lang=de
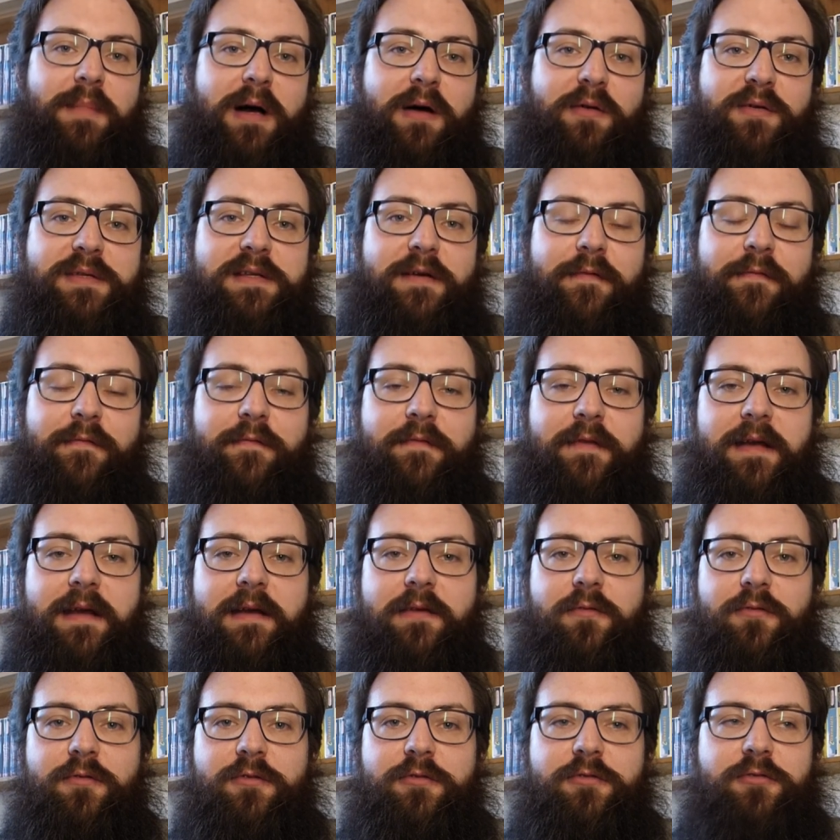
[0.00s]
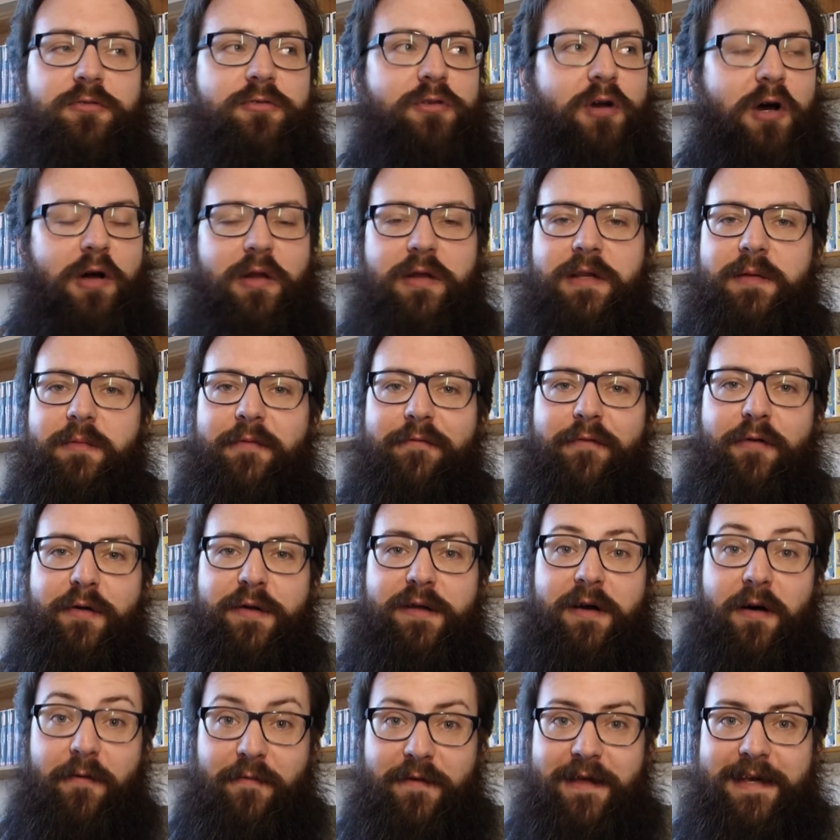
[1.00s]
machen uns auf den Weg und ja, liebe
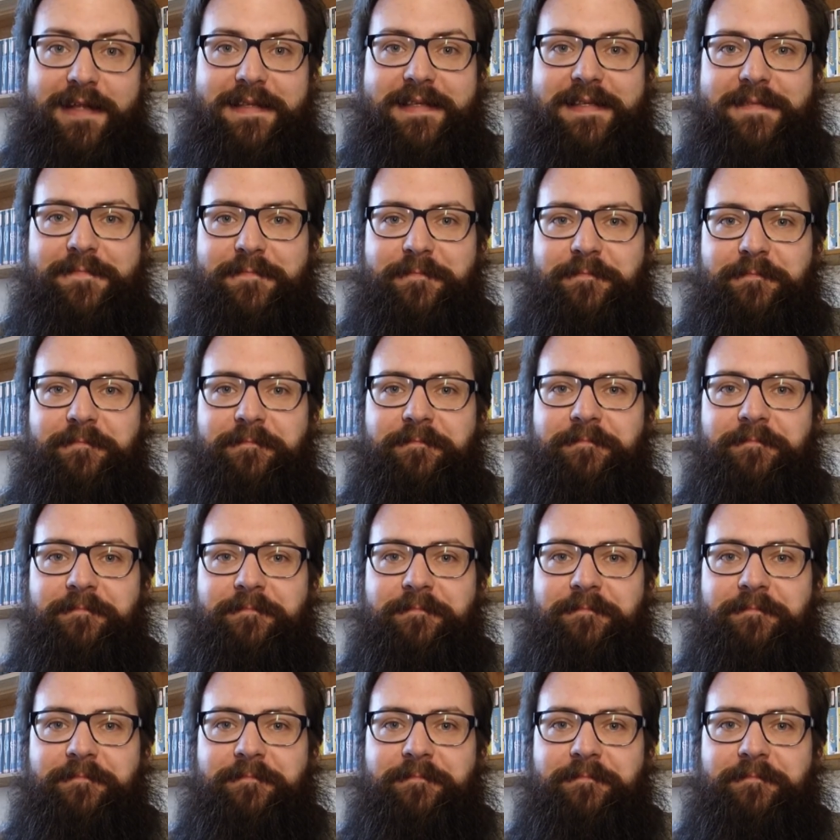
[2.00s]
Freunde, auf geht's.